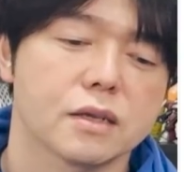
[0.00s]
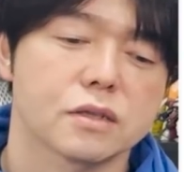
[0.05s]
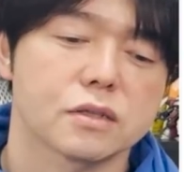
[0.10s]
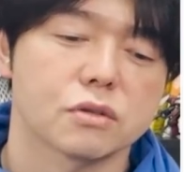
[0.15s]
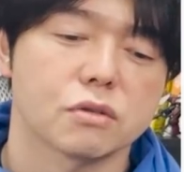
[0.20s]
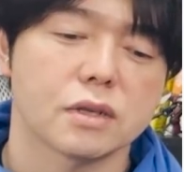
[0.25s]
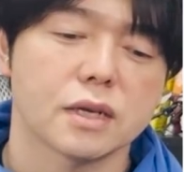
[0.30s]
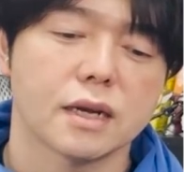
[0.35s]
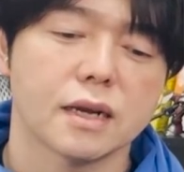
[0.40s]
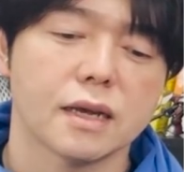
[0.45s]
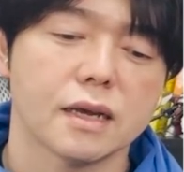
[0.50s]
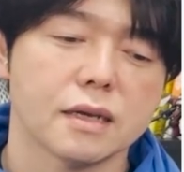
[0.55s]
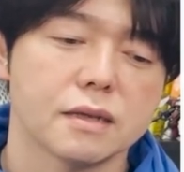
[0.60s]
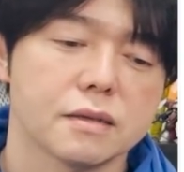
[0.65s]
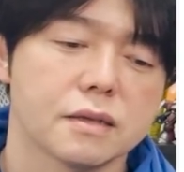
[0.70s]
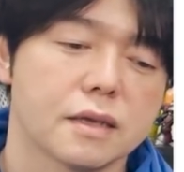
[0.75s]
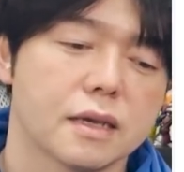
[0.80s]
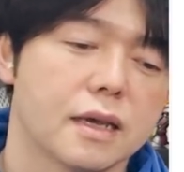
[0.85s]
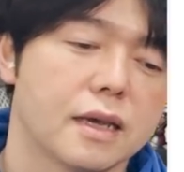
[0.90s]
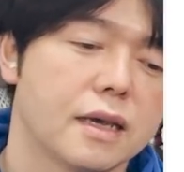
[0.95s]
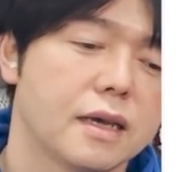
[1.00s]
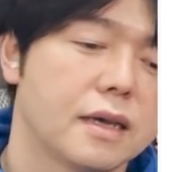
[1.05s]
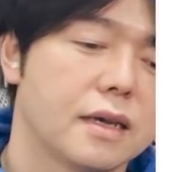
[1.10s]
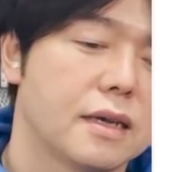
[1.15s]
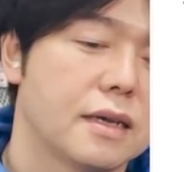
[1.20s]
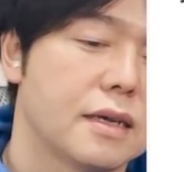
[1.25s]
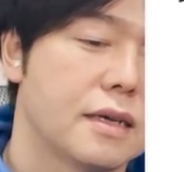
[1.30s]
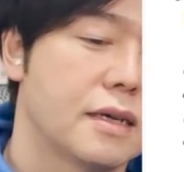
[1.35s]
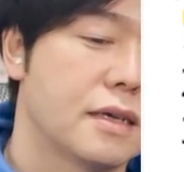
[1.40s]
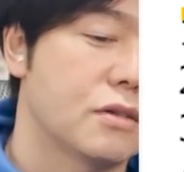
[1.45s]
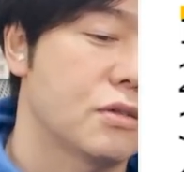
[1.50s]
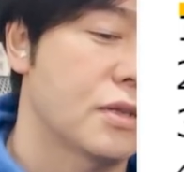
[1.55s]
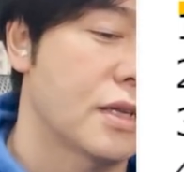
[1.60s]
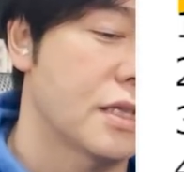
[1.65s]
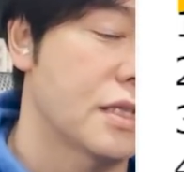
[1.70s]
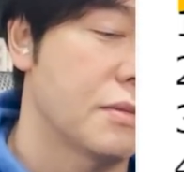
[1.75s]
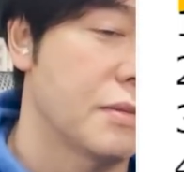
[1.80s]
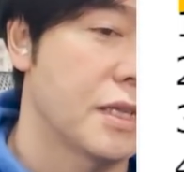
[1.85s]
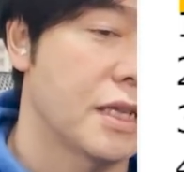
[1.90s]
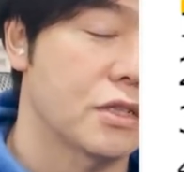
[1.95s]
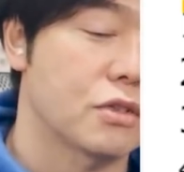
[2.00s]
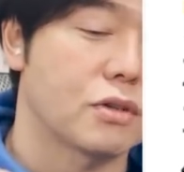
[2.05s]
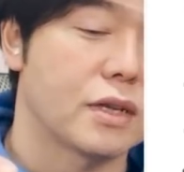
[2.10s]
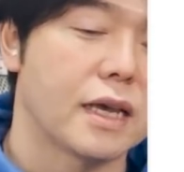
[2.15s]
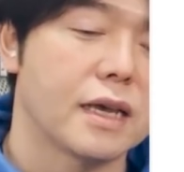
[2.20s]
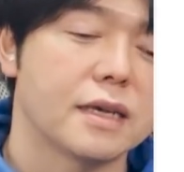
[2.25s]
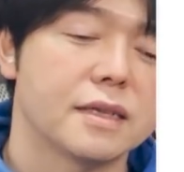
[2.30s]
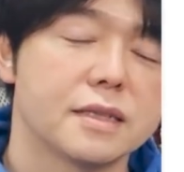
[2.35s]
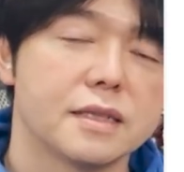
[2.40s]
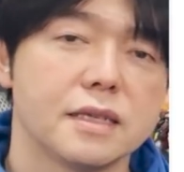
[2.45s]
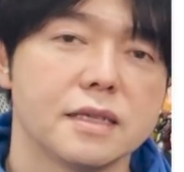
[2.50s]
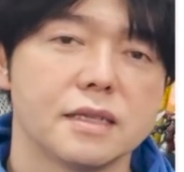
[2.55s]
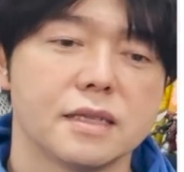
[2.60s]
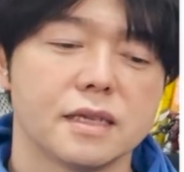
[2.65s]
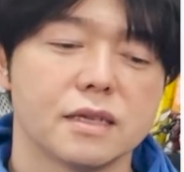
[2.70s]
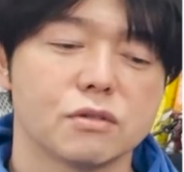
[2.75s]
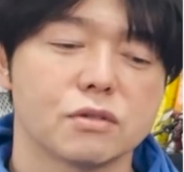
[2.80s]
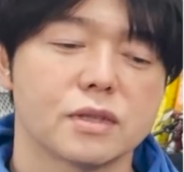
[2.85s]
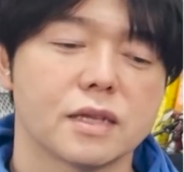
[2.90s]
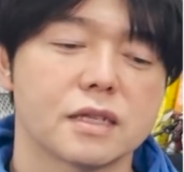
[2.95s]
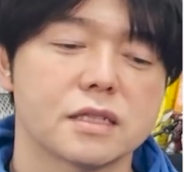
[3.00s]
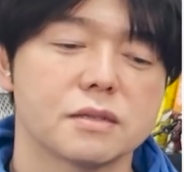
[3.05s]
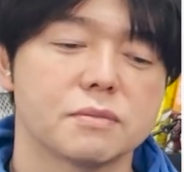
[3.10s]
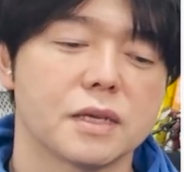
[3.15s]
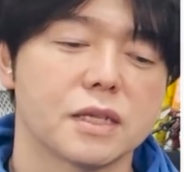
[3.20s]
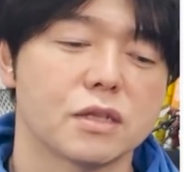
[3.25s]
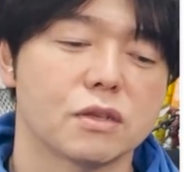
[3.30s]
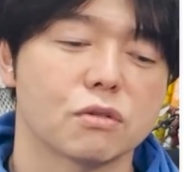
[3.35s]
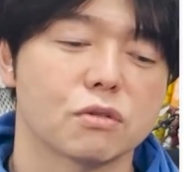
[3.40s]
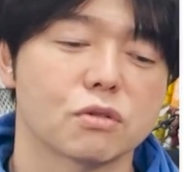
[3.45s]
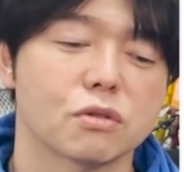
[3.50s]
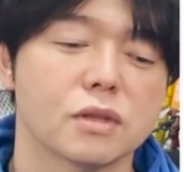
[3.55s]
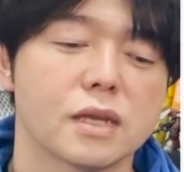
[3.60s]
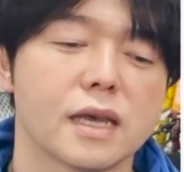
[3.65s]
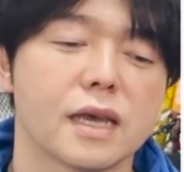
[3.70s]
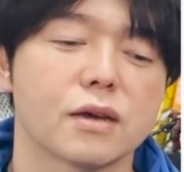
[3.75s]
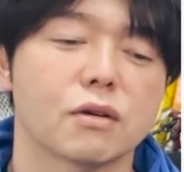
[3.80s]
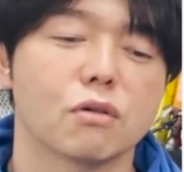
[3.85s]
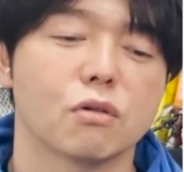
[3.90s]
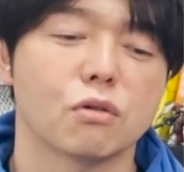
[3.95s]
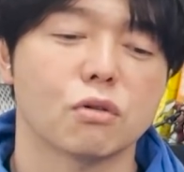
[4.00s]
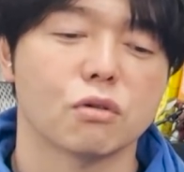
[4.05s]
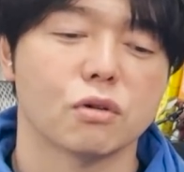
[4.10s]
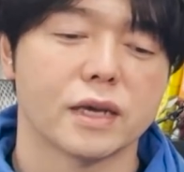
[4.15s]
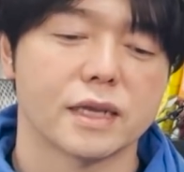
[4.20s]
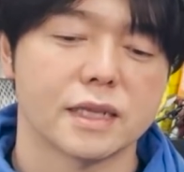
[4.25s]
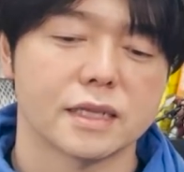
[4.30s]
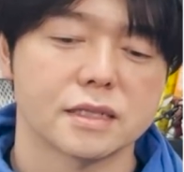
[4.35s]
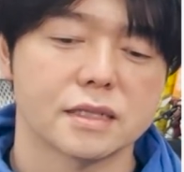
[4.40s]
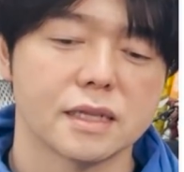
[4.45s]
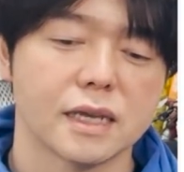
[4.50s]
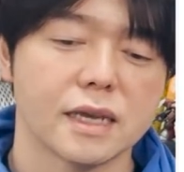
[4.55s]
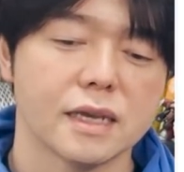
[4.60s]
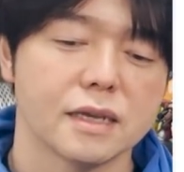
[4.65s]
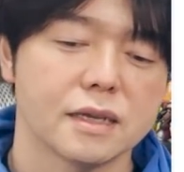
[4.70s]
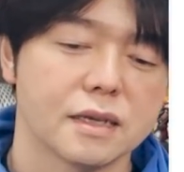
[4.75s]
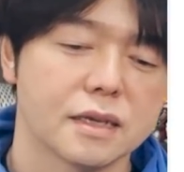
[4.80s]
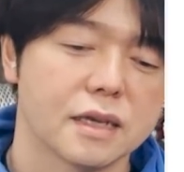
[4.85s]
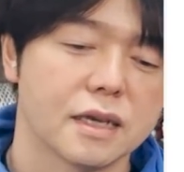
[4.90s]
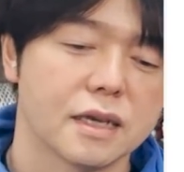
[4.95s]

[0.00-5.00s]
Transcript: それから、えー、二つ目ですよね。ニンニン二つ目っていうことで、心得ですね。